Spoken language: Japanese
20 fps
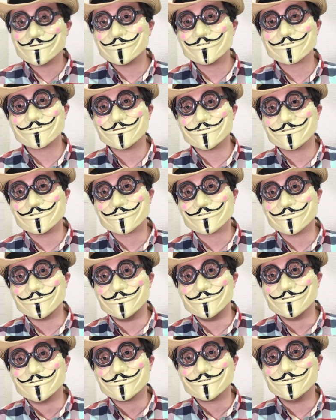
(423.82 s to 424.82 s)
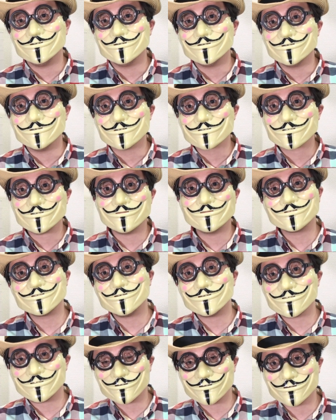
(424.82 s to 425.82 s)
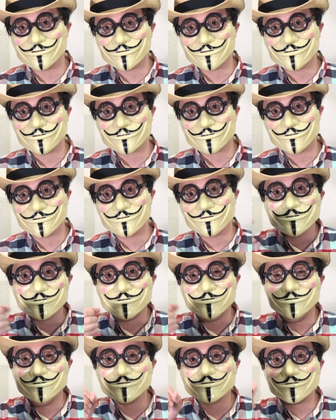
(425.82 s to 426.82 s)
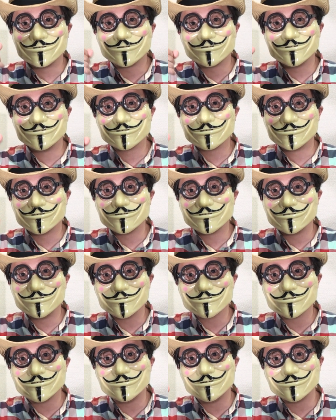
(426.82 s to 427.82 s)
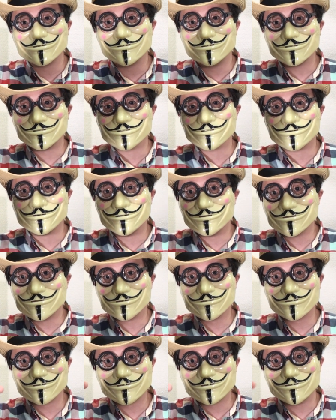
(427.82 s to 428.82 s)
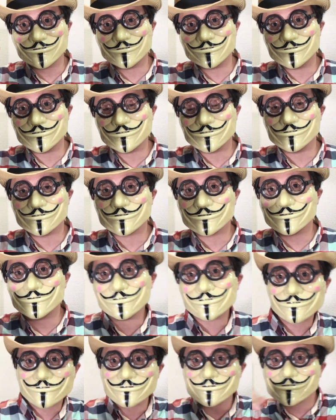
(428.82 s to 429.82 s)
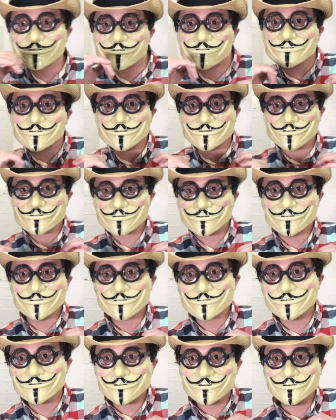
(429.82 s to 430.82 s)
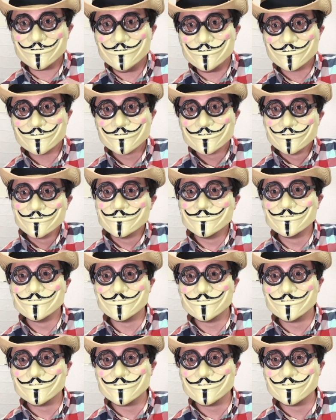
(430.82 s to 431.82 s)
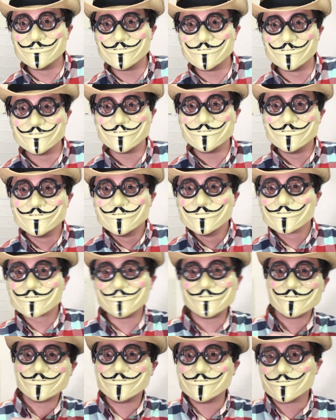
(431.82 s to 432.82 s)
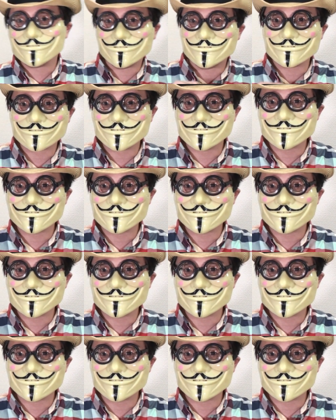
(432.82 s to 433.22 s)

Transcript: ブラシもですね、こうしゃぶりかけてくるんですよ。歯磨かないといけないぞみたいな感じでこうブーってやって格闘シーンになりますからね、そっから。そっから格